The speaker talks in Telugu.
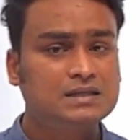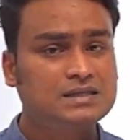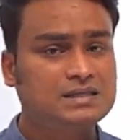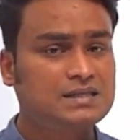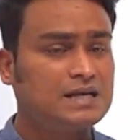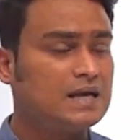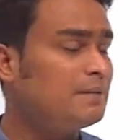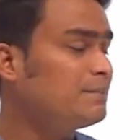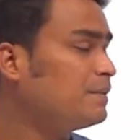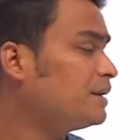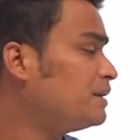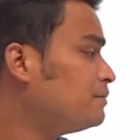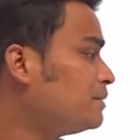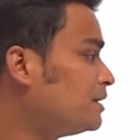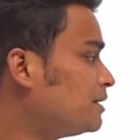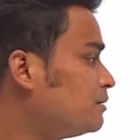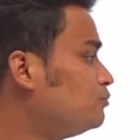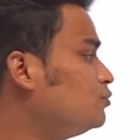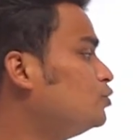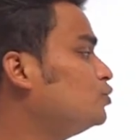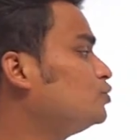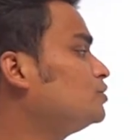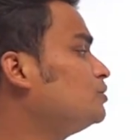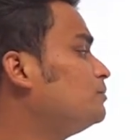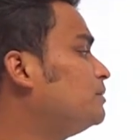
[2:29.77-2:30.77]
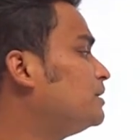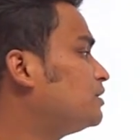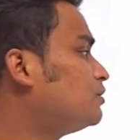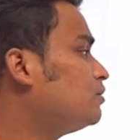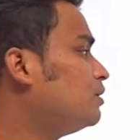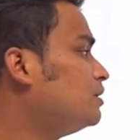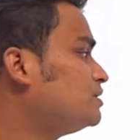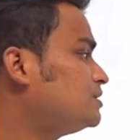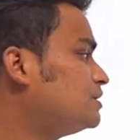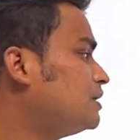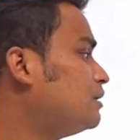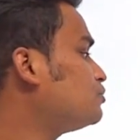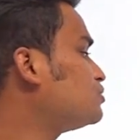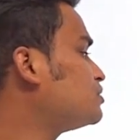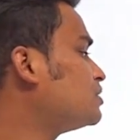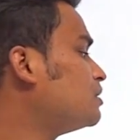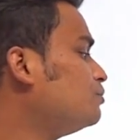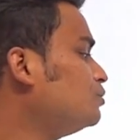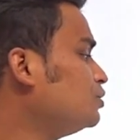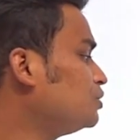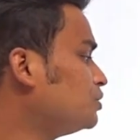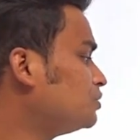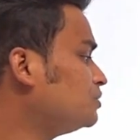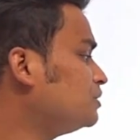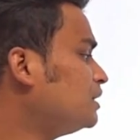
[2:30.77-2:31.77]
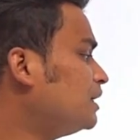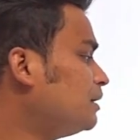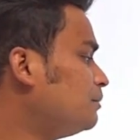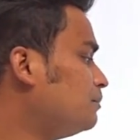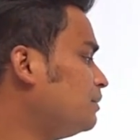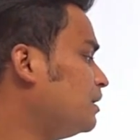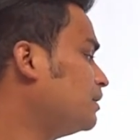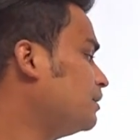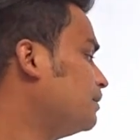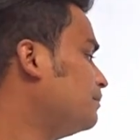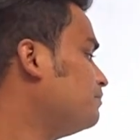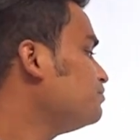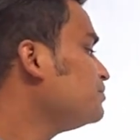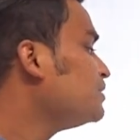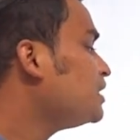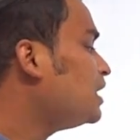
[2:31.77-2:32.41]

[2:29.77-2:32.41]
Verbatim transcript: సేమ్ అని మనం గుర్తుపెట్టుకోవాల్సిన అవసరం ఉంటుందన్నమాట